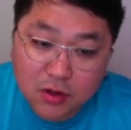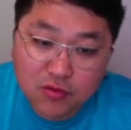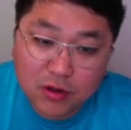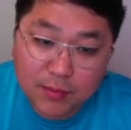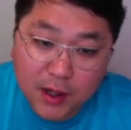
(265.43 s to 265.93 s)

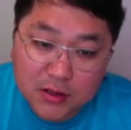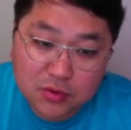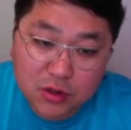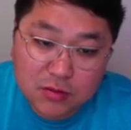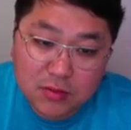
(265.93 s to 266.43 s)
구입하실 수
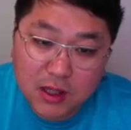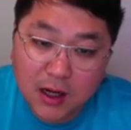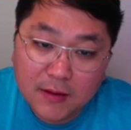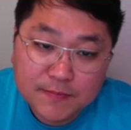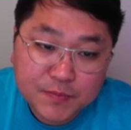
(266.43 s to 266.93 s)

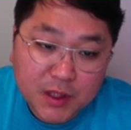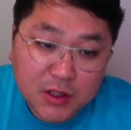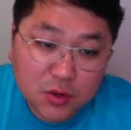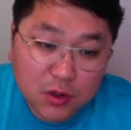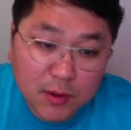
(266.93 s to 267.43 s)
있습니다.
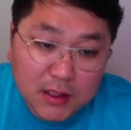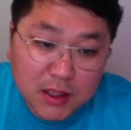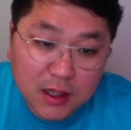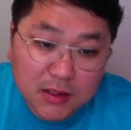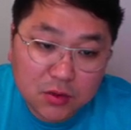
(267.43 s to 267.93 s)
이쪽에도
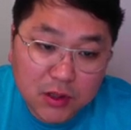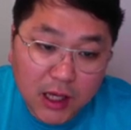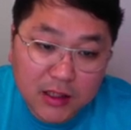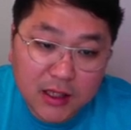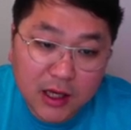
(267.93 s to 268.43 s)
마찬가지로
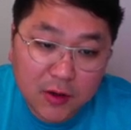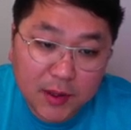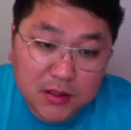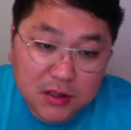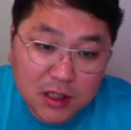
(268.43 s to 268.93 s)
나이키
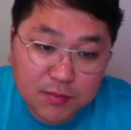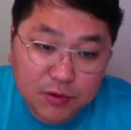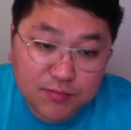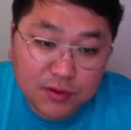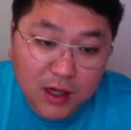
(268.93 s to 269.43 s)
에어맥스 트리플
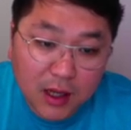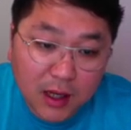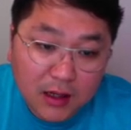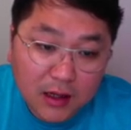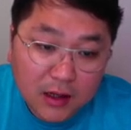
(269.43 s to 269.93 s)

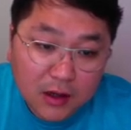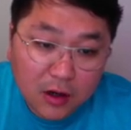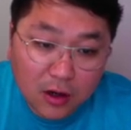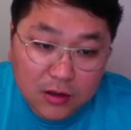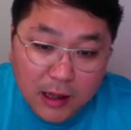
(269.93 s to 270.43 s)
블랙
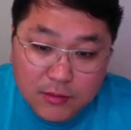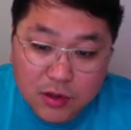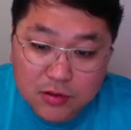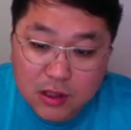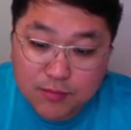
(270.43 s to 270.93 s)

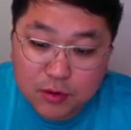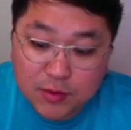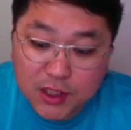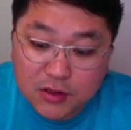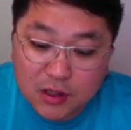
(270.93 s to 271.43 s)
남성 제품,
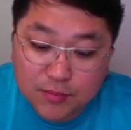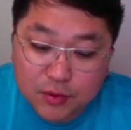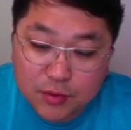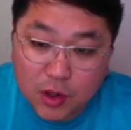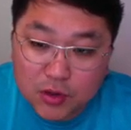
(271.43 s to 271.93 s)
키즈
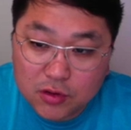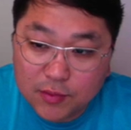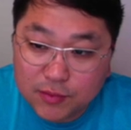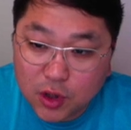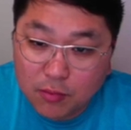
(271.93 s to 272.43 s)
제품, 여성
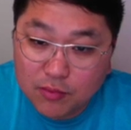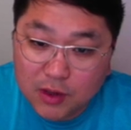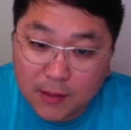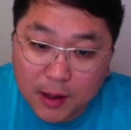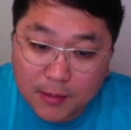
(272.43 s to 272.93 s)
제품 전부
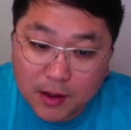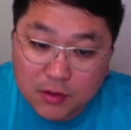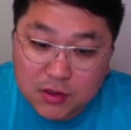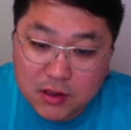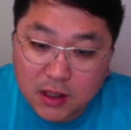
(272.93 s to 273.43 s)
다 판매하고
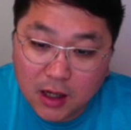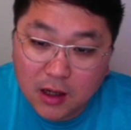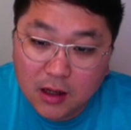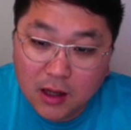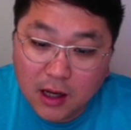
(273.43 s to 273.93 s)
있으니까
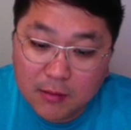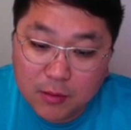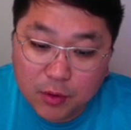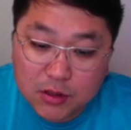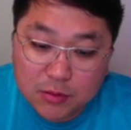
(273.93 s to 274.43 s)
한번
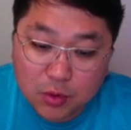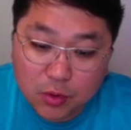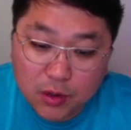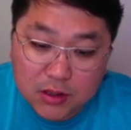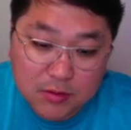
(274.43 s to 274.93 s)
보시면 좋을
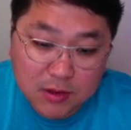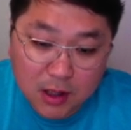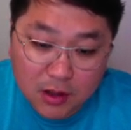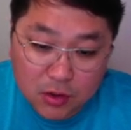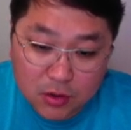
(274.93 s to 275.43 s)
것 같습니다.
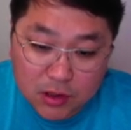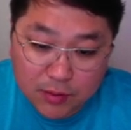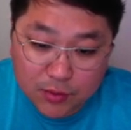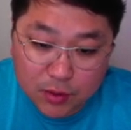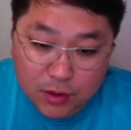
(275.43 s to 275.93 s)
여성
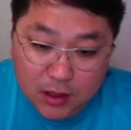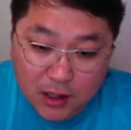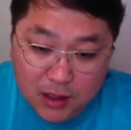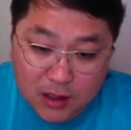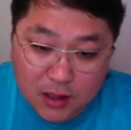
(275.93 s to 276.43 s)
제품도 이렇게
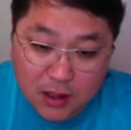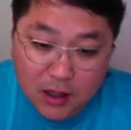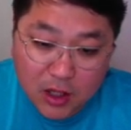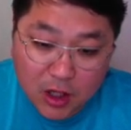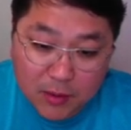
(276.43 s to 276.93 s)
나이키
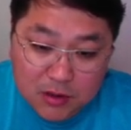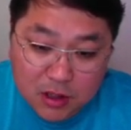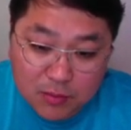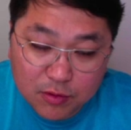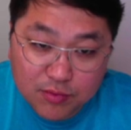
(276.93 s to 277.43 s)
에어맥스
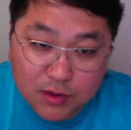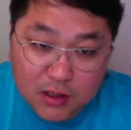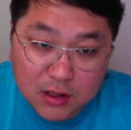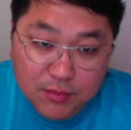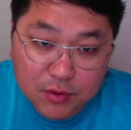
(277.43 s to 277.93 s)
트리플 블랙
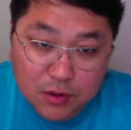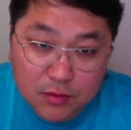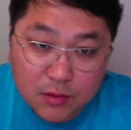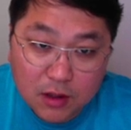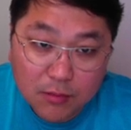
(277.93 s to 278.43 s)
제품
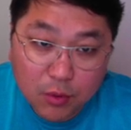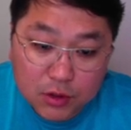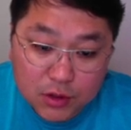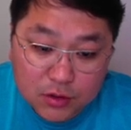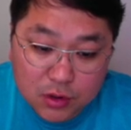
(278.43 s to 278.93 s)

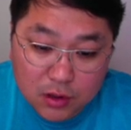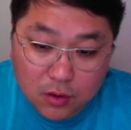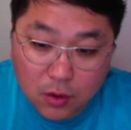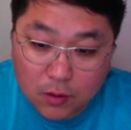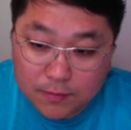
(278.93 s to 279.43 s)
보실 수
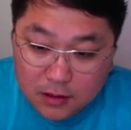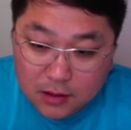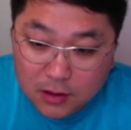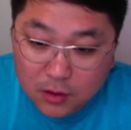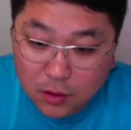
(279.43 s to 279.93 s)
있고
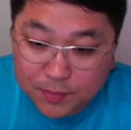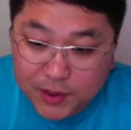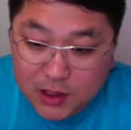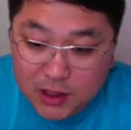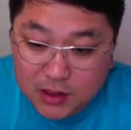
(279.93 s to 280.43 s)
그리고
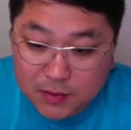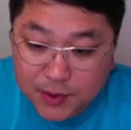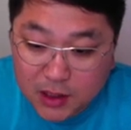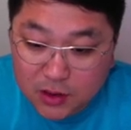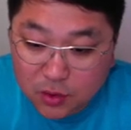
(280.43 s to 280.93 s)

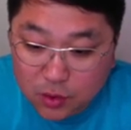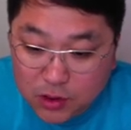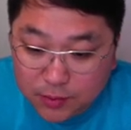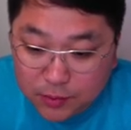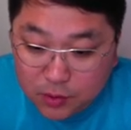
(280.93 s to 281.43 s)
비키즈 이런
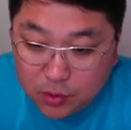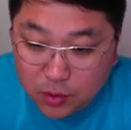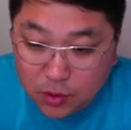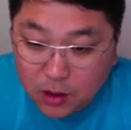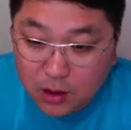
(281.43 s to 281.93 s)

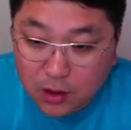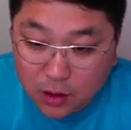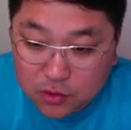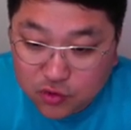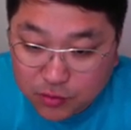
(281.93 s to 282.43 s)
제품들도
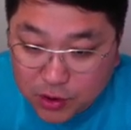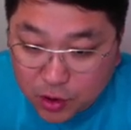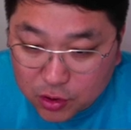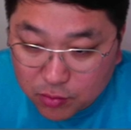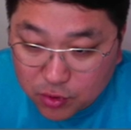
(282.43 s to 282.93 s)
충분히
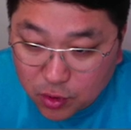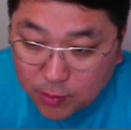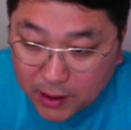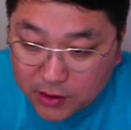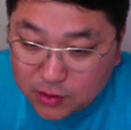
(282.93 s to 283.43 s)
여성분도
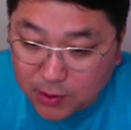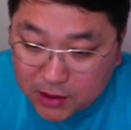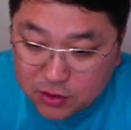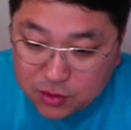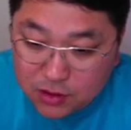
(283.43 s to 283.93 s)

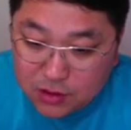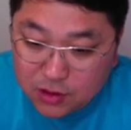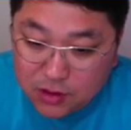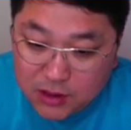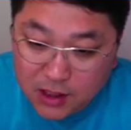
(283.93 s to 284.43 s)
맞을 수 있는
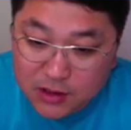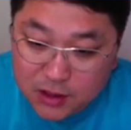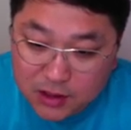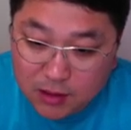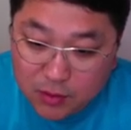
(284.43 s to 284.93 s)
그런
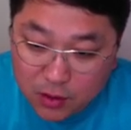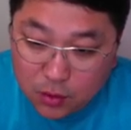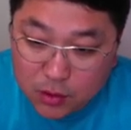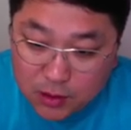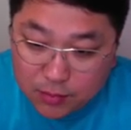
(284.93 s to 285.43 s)
사이즈이기 때문에
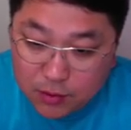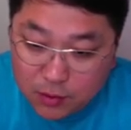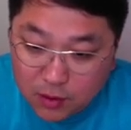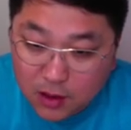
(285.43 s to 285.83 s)
이런 제품